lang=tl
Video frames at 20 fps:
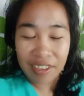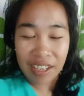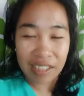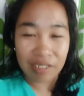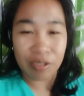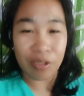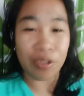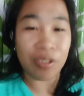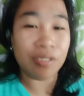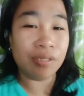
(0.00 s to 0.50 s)

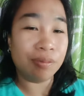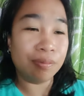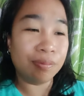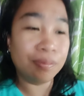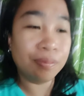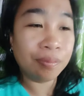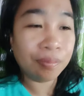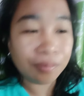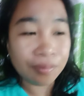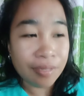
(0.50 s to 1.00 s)
naton.
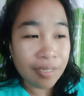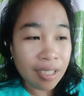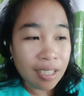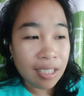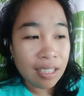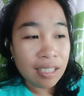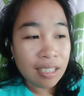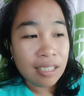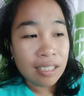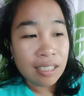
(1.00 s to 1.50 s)

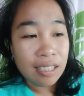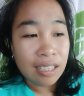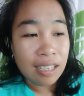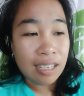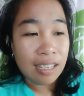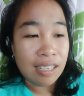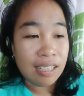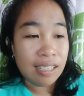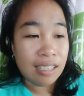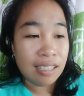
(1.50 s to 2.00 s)

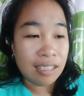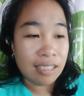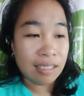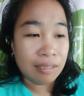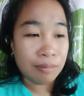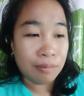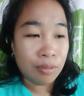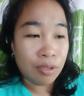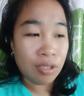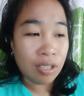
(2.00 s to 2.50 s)
Kag
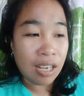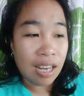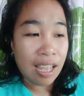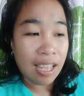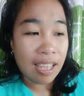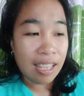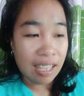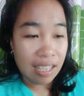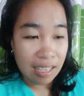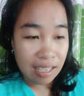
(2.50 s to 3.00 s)

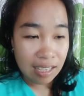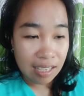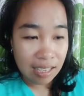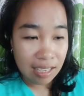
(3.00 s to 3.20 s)
budlay